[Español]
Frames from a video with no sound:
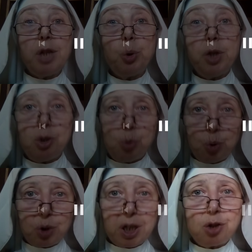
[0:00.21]

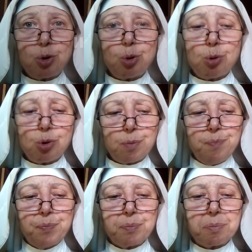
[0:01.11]
Jesús Cristo.
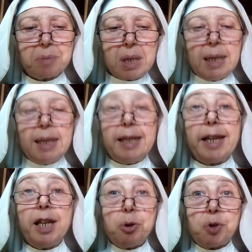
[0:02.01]

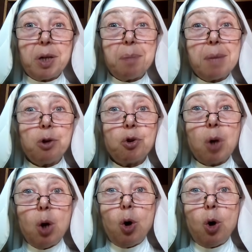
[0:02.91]
Queridos hermanos,